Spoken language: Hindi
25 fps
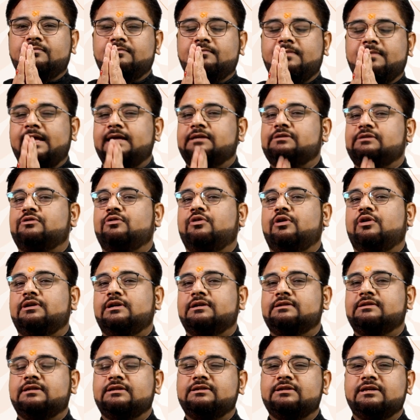मैं एस्ट्रोलॉजर
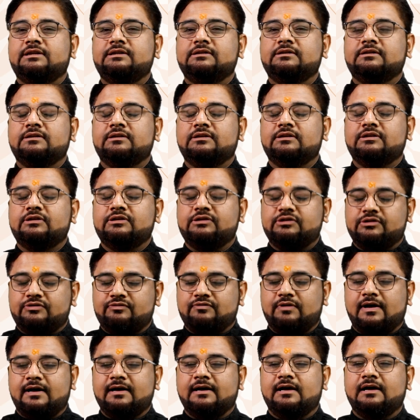सचिन
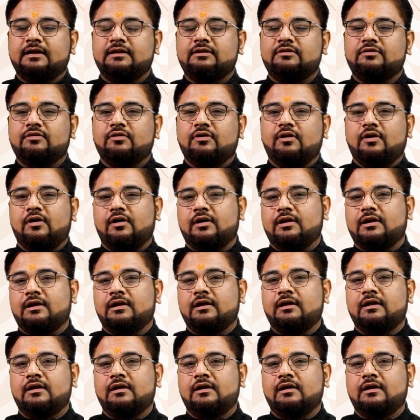स्वागत और